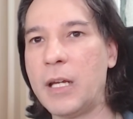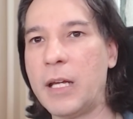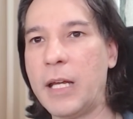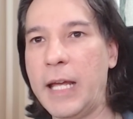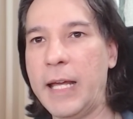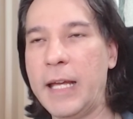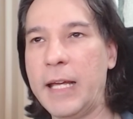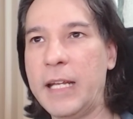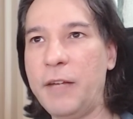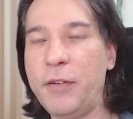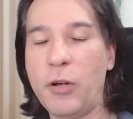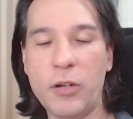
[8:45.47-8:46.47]
é,
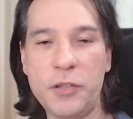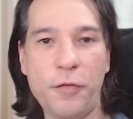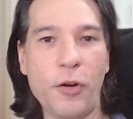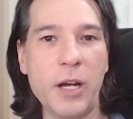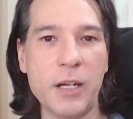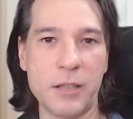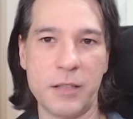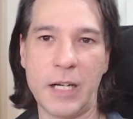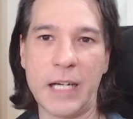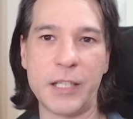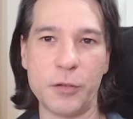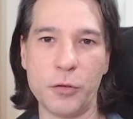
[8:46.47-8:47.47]
ele ficou de fora
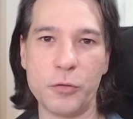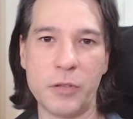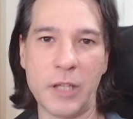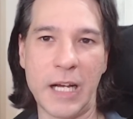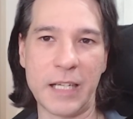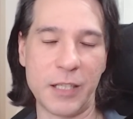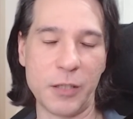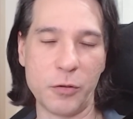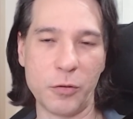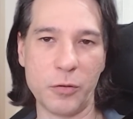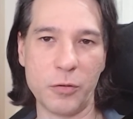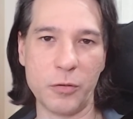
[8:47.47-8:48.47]
aqui do, aqui
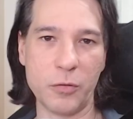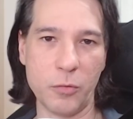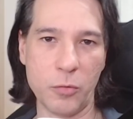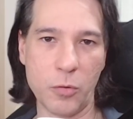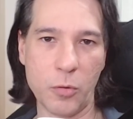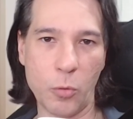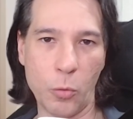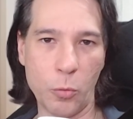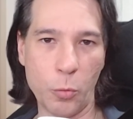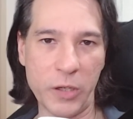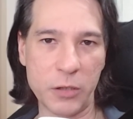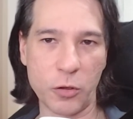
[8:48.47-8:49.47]
do
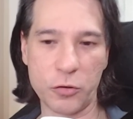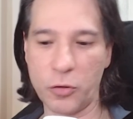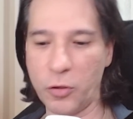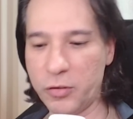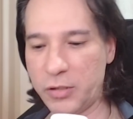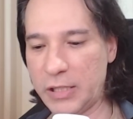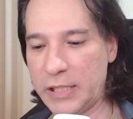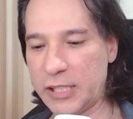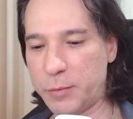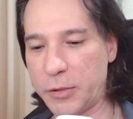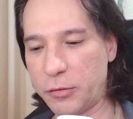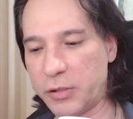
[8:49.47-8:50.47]
Windows 11 e
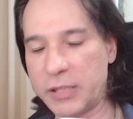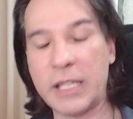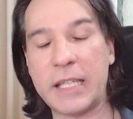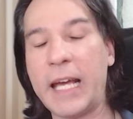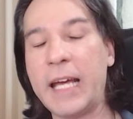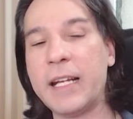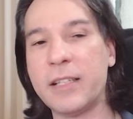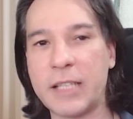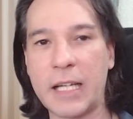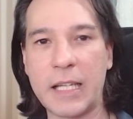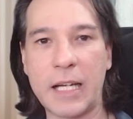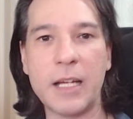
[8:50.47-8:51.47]
as pessoas que querem
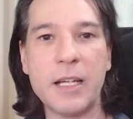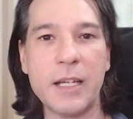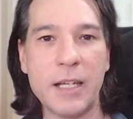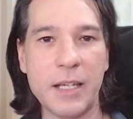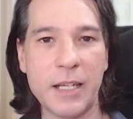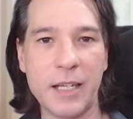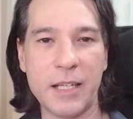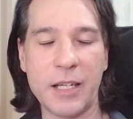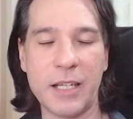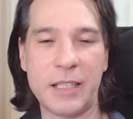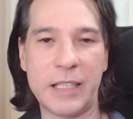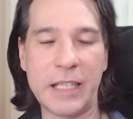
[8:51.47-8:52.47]
instalar é,
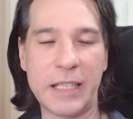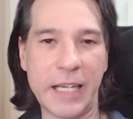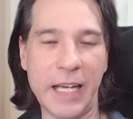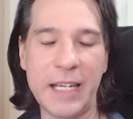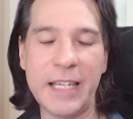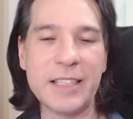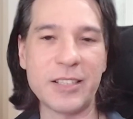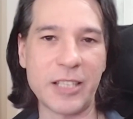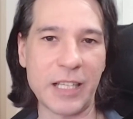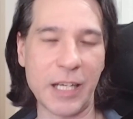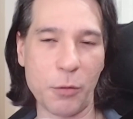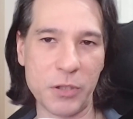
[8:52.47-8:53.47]
que querem
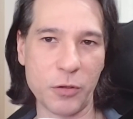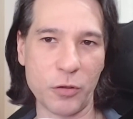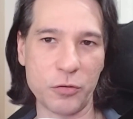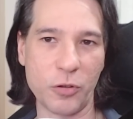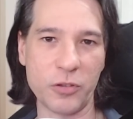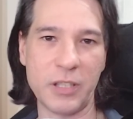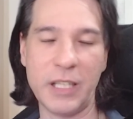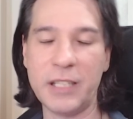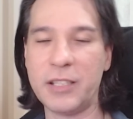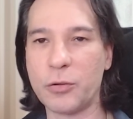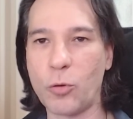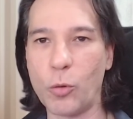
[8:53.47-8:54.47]
instalar o Windows 11
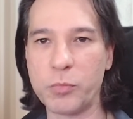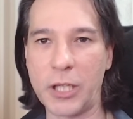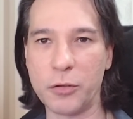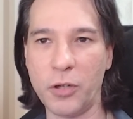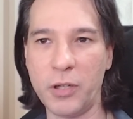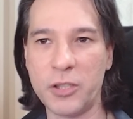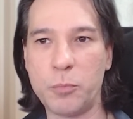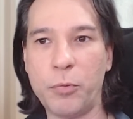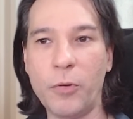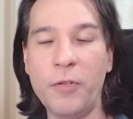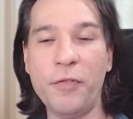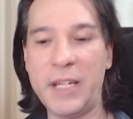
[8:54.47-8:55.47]
nesses computadores
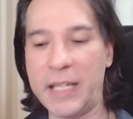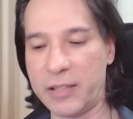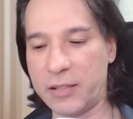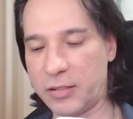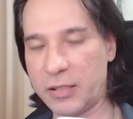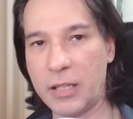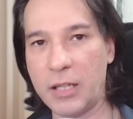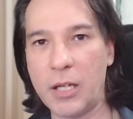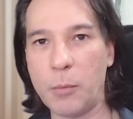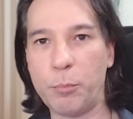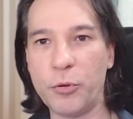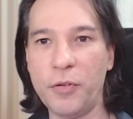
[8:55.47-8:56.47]
por vias
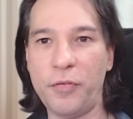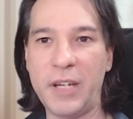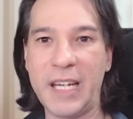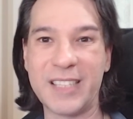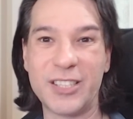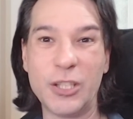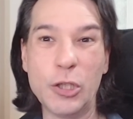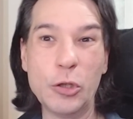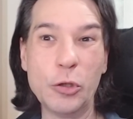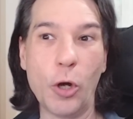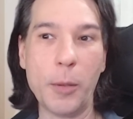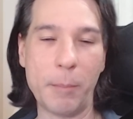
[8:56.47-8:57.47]
por vias
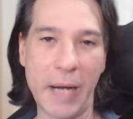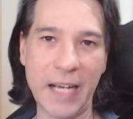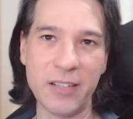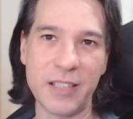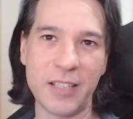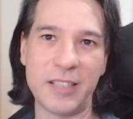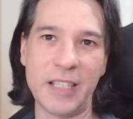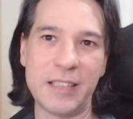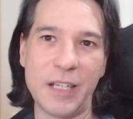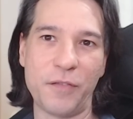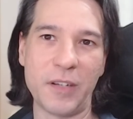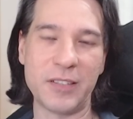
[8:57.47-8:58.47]
normais, né, sem
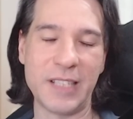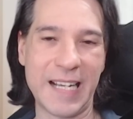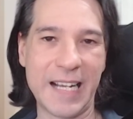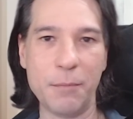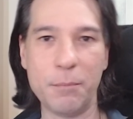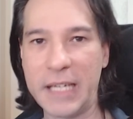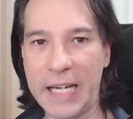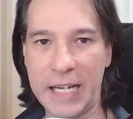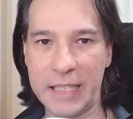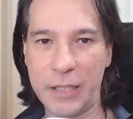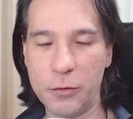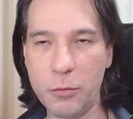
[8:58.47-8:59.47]
ter que fazer
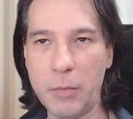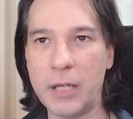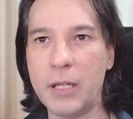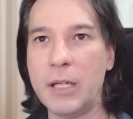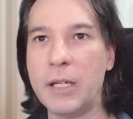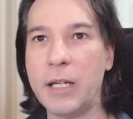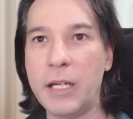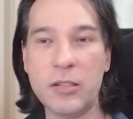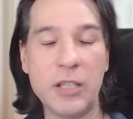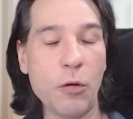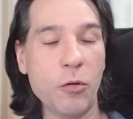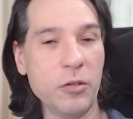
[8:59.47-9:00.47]
gambiarra nenhuma,
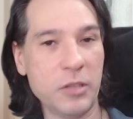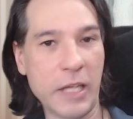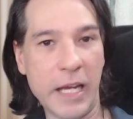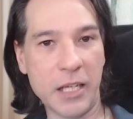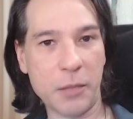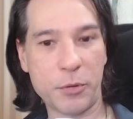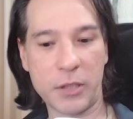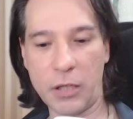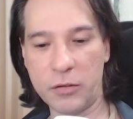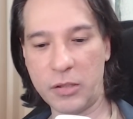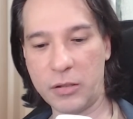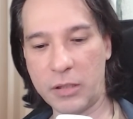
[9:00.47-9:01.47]
eles não conseguem, porque
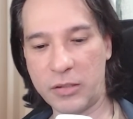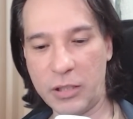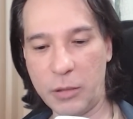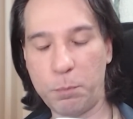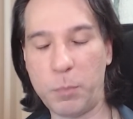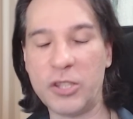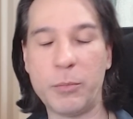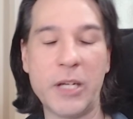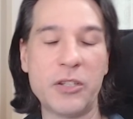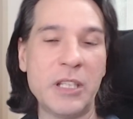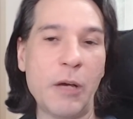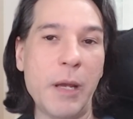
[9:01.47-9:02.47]
simplesmente não é